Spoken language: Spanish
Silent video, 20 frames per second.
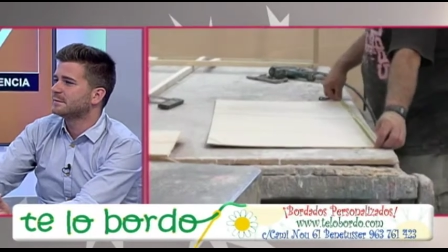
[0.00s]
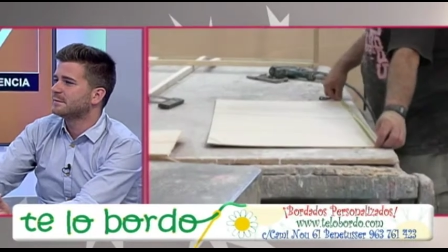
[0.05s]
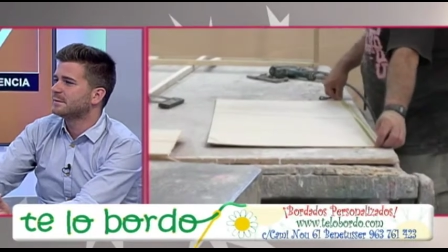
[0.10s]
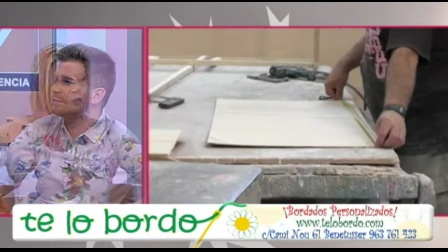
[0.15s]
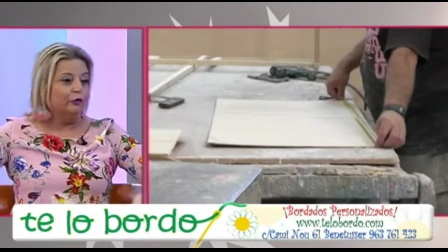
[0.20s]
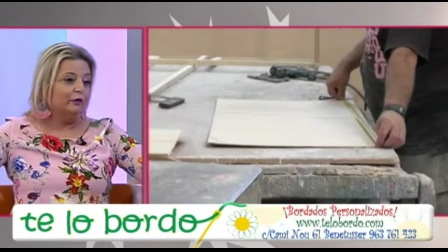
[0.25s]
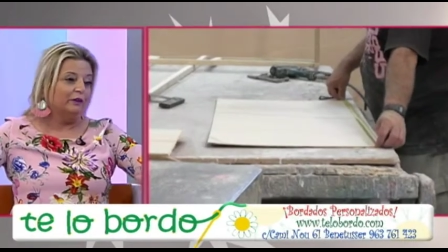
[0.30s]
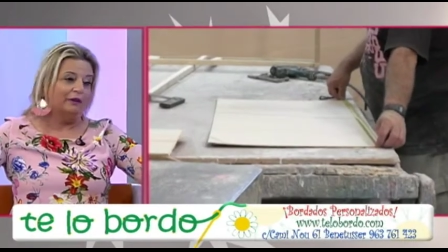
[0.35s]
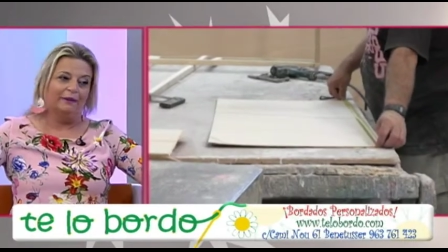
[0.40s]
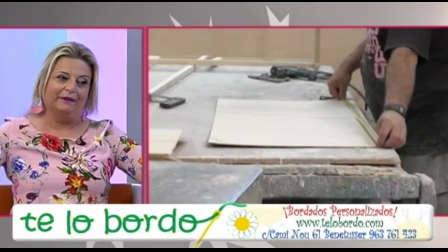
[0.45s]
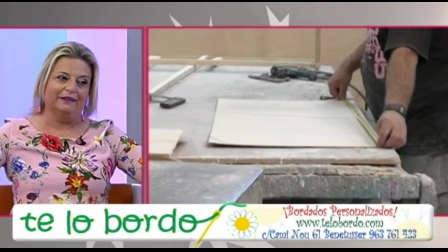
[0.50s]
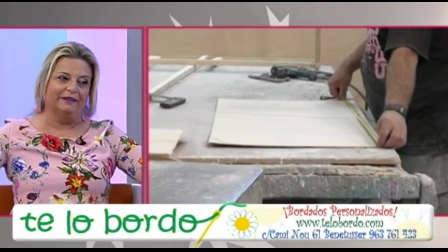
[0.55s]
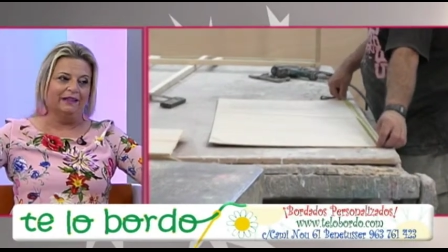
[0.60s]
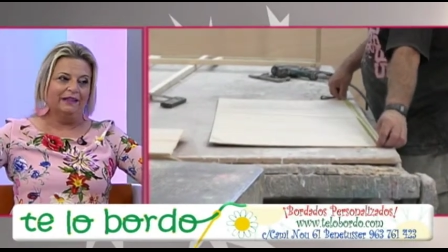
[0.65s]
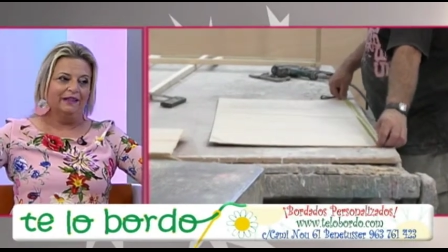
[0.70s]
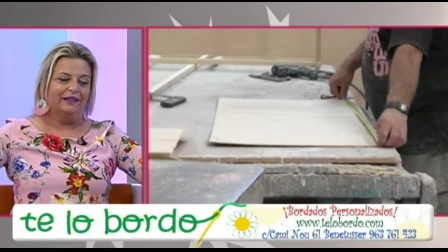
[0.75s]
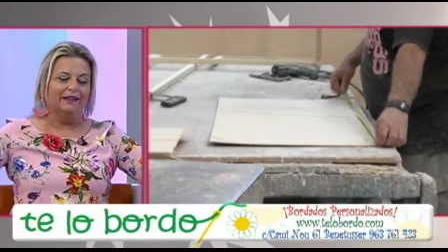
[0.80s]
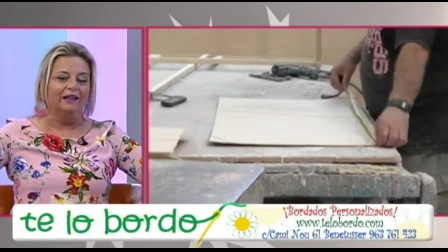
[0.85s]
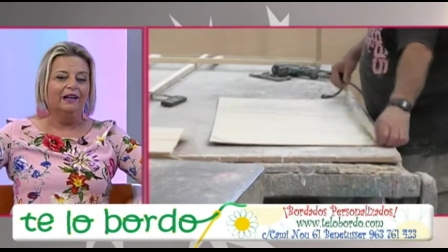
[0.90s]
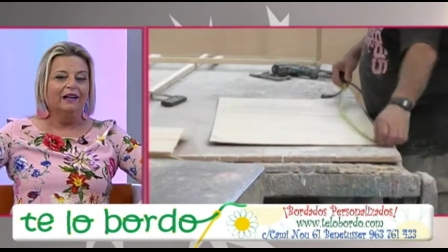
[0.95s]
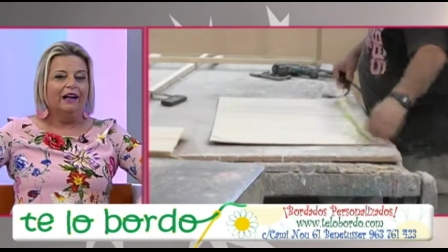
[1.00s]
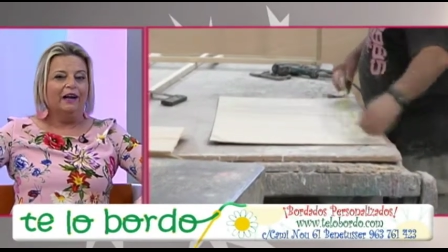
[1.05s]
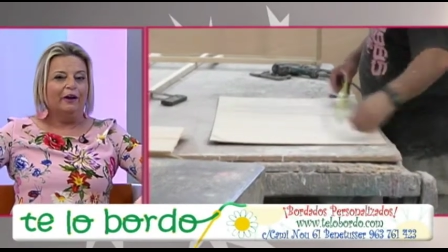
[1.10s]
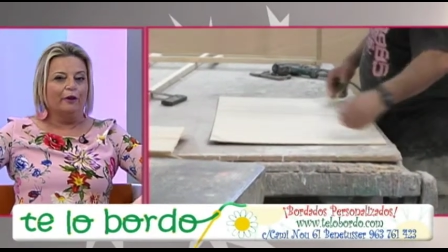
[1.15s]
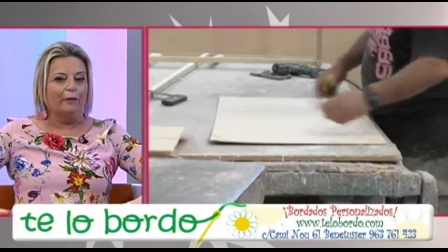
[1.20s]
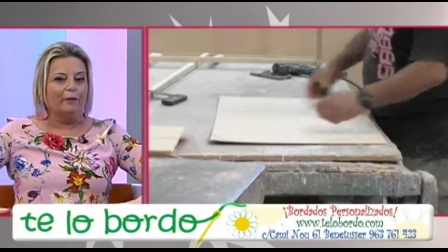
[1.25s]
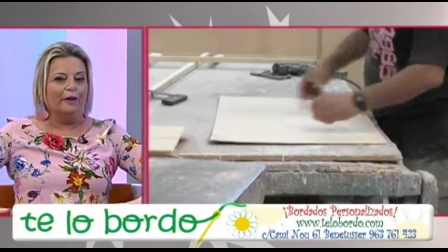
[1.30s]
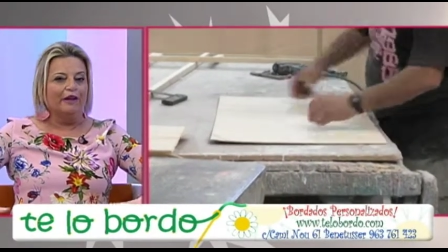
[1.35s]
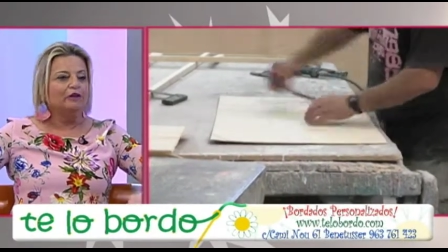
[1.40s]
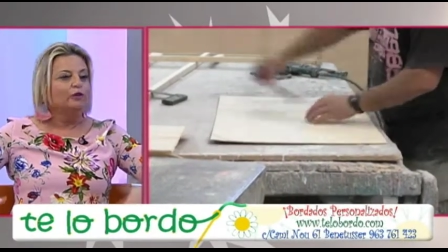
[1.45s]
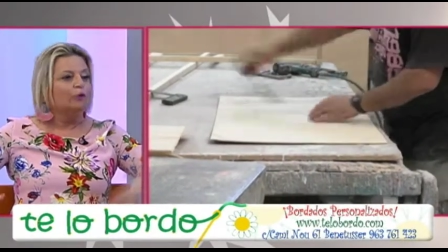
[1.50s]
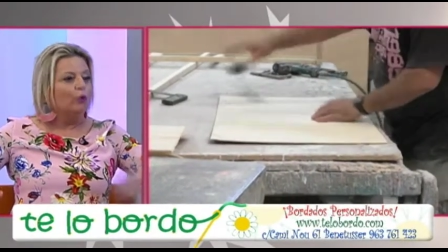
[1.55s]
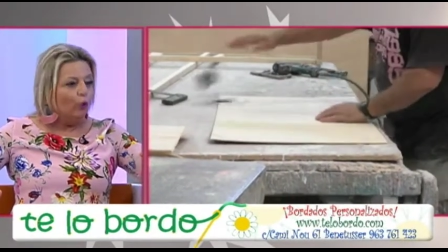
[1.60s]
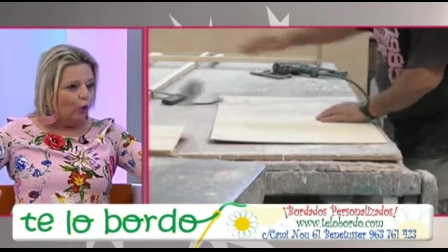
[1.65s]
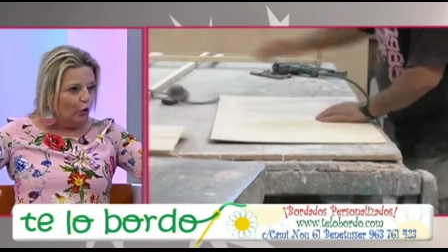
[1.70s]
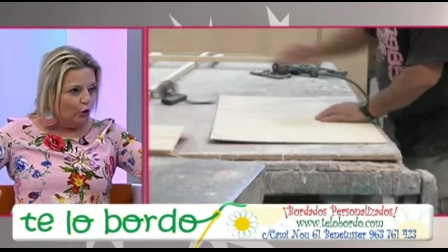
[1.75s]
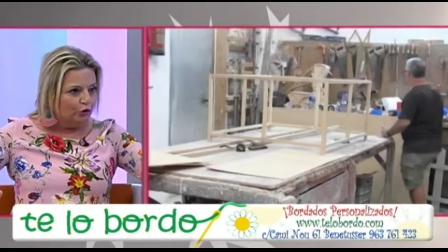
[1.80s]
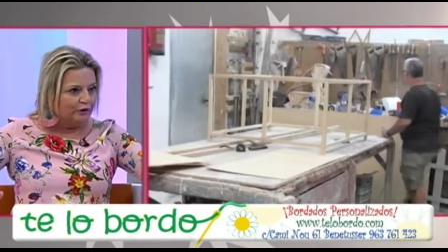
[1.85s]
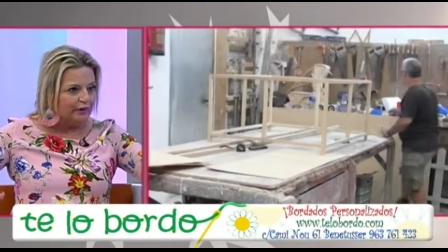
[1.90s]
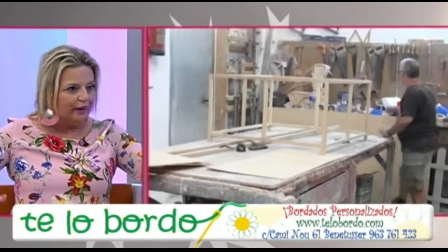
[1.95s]
fundamental. Además,
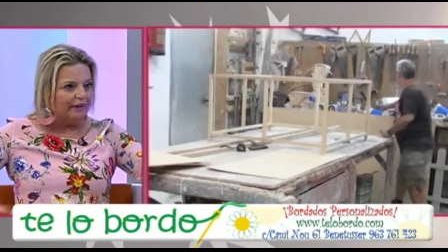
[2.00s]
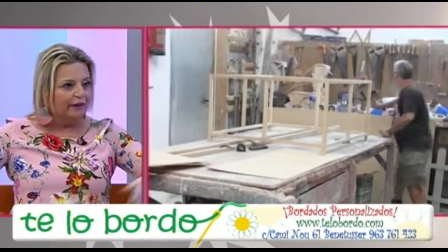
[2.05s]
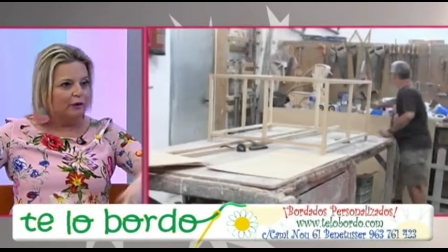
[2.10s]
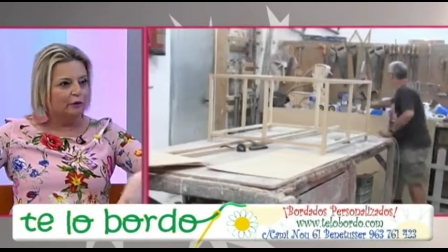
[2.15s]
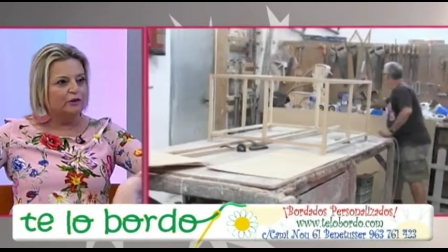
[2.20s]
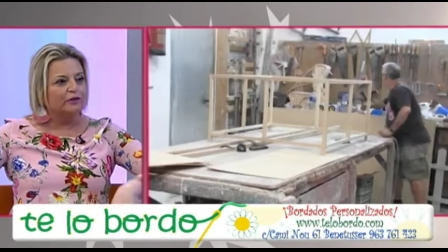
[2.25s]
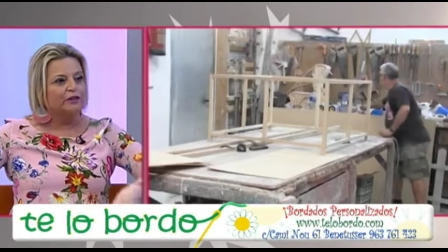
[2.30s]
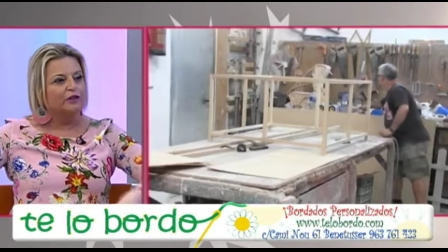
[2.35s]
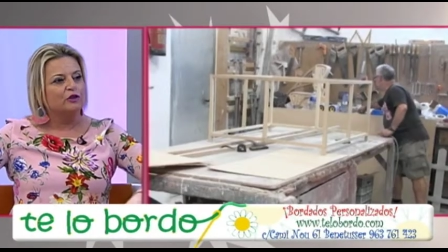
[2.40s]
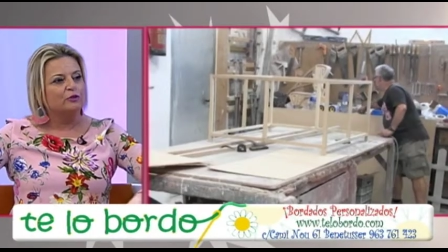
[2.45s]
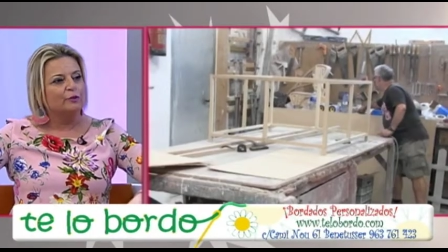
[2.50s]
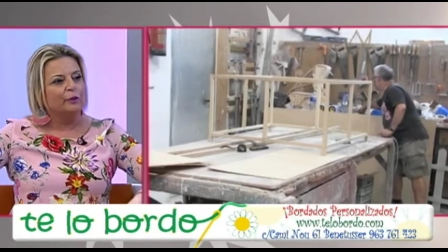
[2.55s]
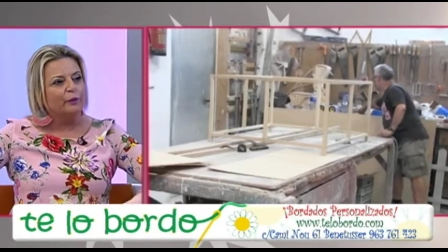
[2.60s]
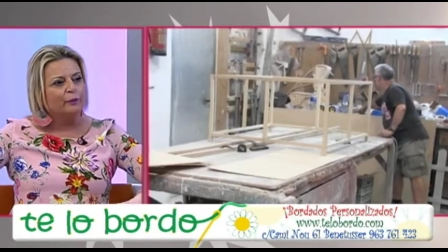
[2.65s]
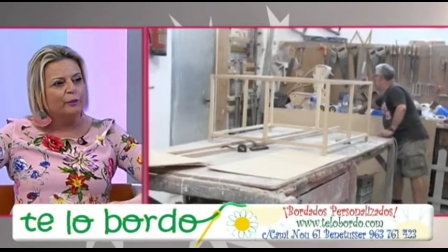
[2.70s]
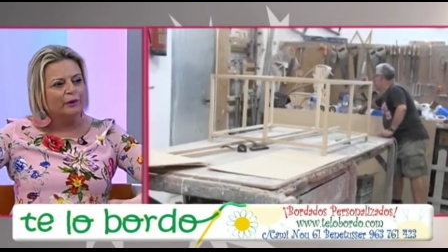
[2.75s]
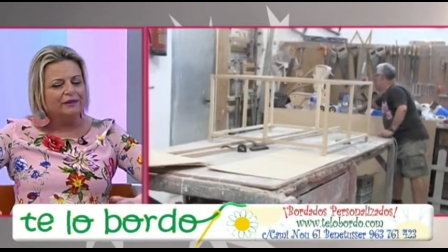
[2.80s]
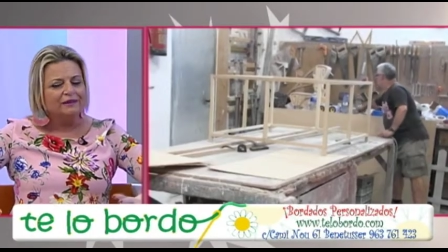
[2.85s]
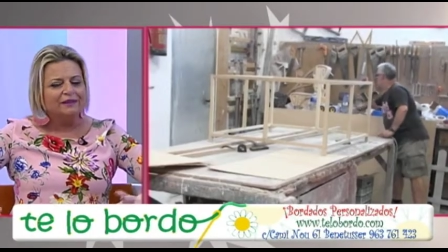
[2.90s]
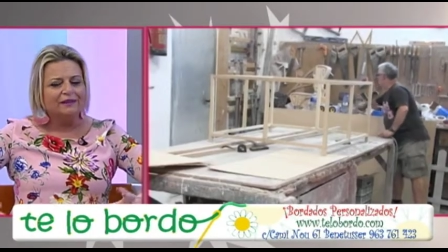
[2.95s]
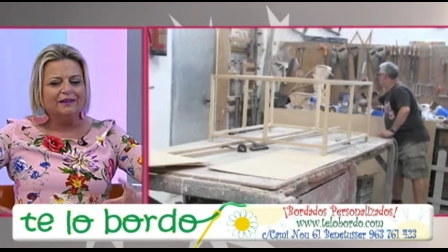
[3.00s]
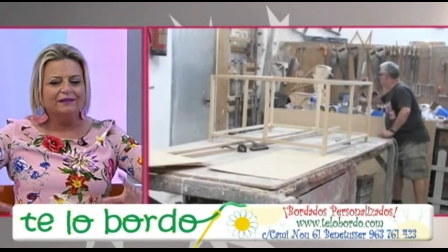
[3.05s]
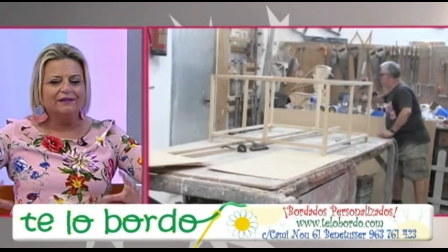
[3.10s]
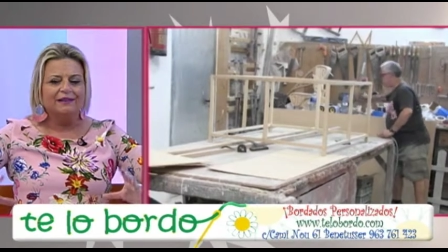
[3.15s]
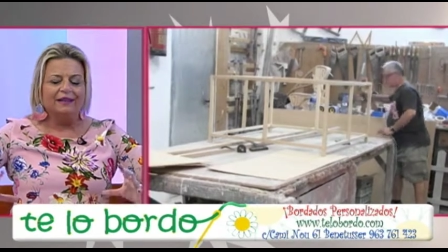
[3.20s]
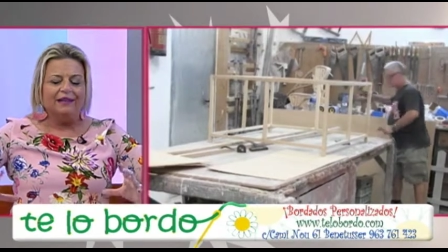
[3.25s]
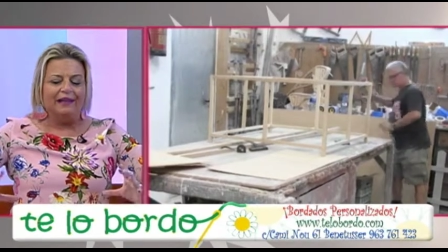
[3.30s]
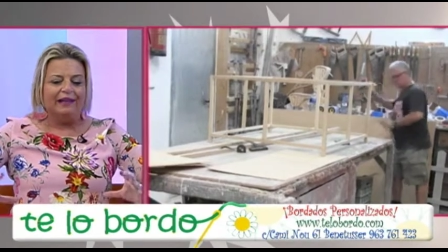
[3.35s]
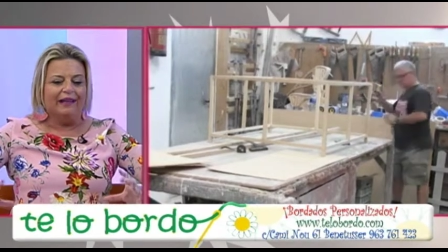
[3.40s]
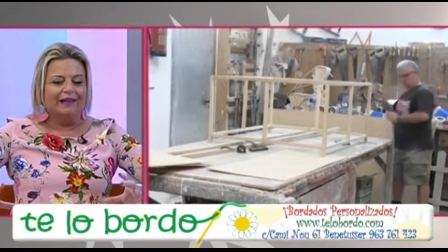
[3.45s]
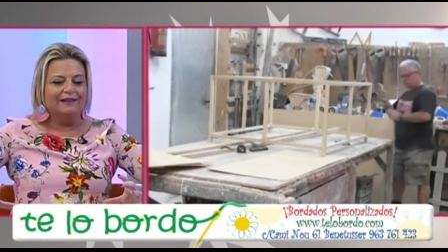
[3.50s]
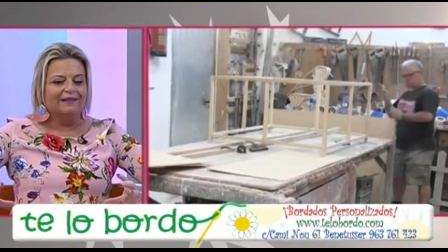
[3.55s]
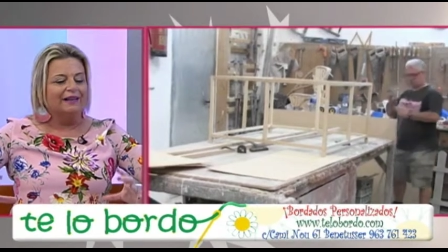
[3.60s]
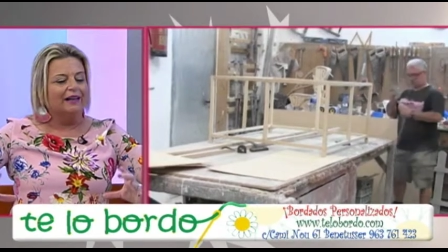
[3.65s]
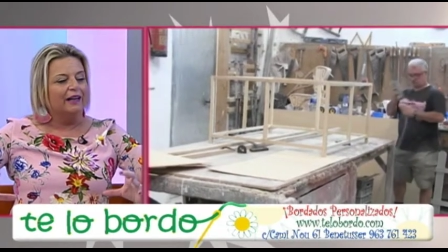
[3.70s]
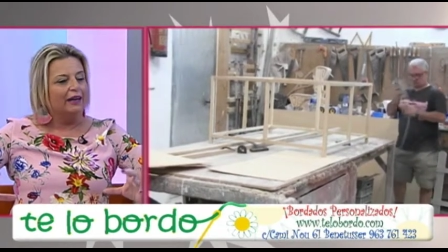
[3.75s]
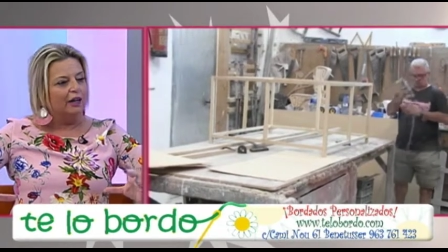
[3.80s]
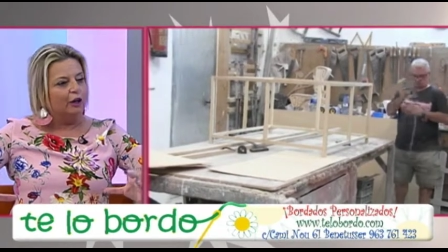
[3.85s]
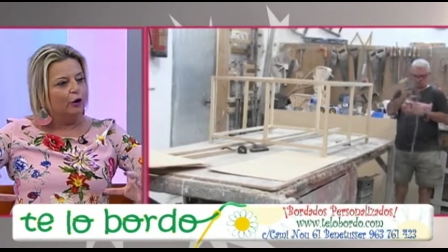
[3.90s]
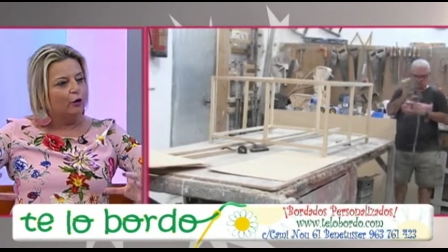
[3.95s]
otra de nuestras propuestas es,
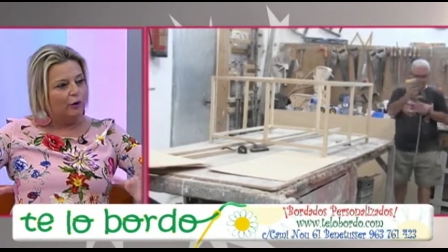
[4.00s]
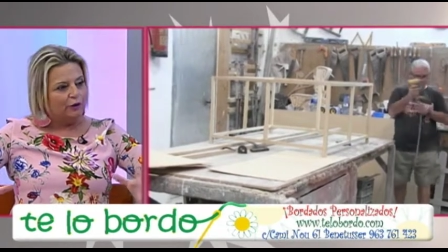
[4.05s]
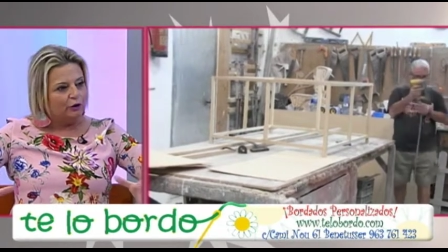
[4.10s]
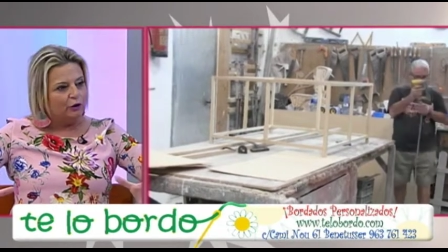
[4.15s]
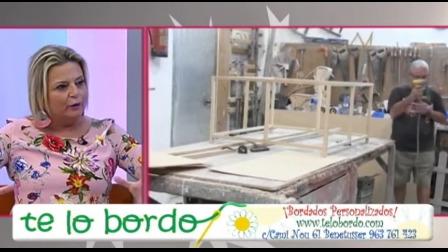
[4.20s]
eh, cuando